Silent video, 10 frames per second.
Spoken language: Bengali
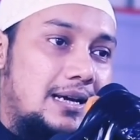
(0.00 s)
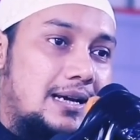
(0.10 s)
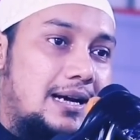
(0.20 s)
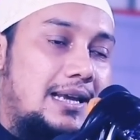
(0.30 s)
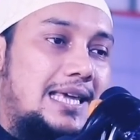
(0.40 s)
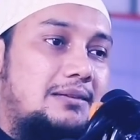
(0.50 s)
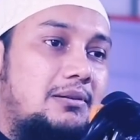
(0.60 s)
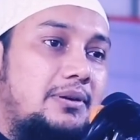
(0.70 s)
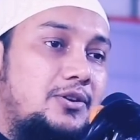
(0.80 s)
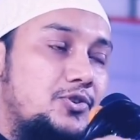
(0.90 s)
খালি
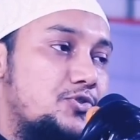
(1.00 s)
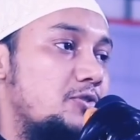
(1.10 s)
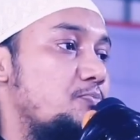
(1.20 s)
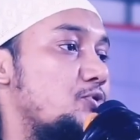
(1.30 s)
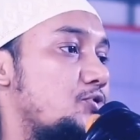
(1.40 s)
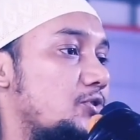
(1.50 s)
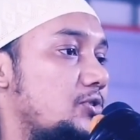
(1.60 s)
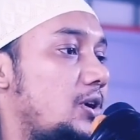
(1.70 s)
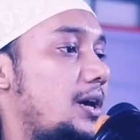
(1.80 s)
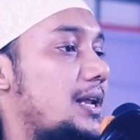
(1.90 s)
কিভাবে ইঞ্জেকশন পুশ
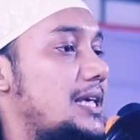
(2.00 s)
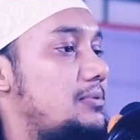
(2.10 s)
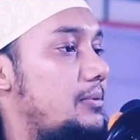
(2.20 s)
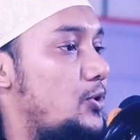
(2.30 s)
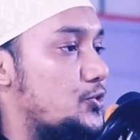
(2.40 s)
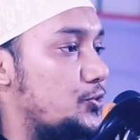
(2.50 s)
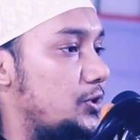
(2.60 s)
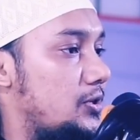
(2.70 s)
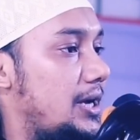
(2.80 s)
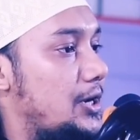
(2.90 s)
করতে হয় আর কিভাবে ওষুধ
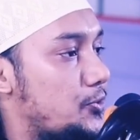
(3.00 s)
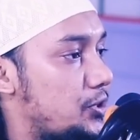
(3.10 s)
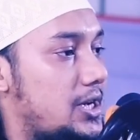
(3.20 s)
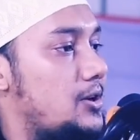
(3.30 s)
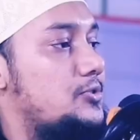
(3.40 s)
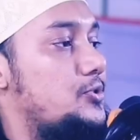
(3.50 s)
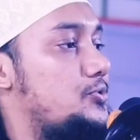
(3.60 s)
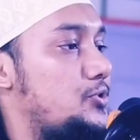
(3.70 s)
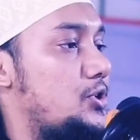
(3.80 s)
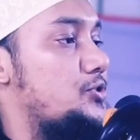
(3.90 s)
দিতে হয় এটুক শেখানো
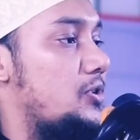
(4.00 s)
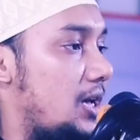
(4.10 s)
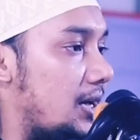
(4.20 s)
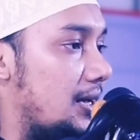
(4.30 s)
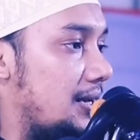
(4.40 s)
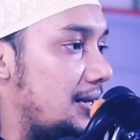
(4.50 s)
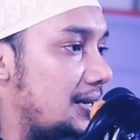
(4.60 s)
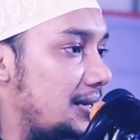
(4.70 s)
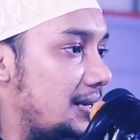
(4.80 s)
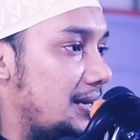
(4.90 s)
যথেষ্ট না
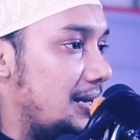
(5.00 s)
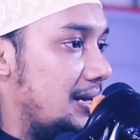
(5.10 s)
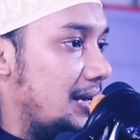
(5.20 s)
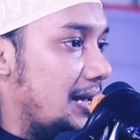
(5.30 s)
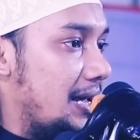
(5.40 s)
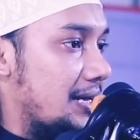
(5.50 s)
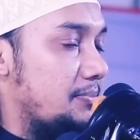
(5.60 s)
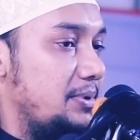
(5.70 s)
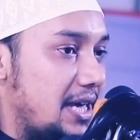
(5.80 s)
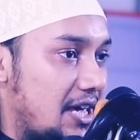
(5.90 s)
একটা
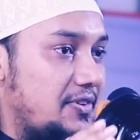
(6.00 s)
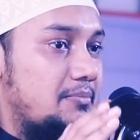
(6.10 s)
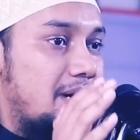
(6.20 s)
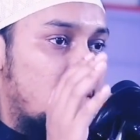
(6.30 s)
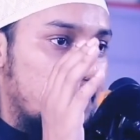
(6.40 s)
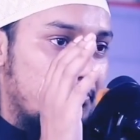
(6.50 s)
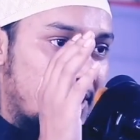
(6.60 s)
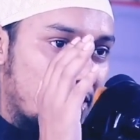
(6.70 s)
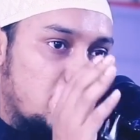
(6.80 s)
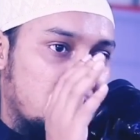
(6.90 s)
বিহেভিয়ার মানব
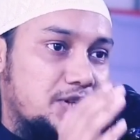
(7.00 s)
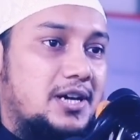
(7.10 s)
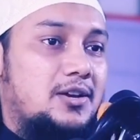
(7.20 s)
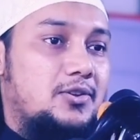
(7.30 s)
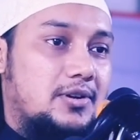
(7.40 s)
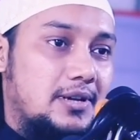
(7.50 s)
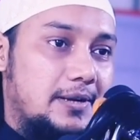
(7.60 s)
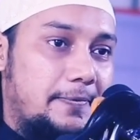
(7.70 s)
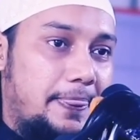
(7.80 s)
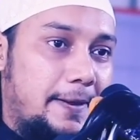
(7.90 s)
মানবতা শেখানো দরকার
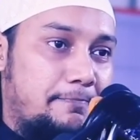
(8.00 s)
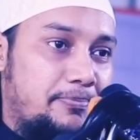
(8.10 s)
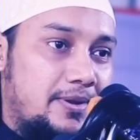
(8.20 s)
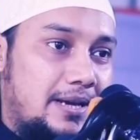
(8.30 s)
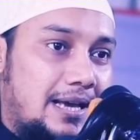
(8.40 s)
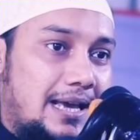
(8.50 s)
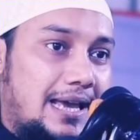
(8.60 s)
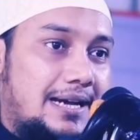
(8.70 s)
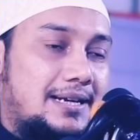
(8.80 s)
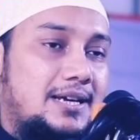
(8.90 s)

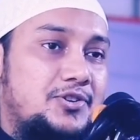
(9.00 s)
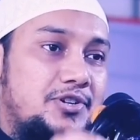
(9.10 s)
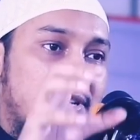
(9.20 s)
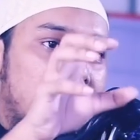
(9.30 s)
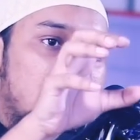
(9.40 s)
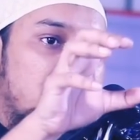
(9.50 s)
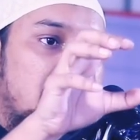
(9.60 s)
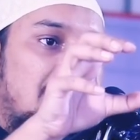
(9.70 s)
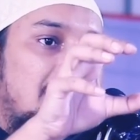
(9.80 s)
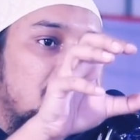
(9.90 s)
একটা ইঞ্জিনিয়ারকে
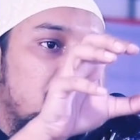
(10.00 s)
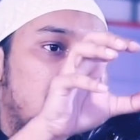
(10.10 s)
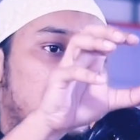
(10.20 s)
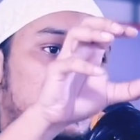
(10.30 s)
শিখান যে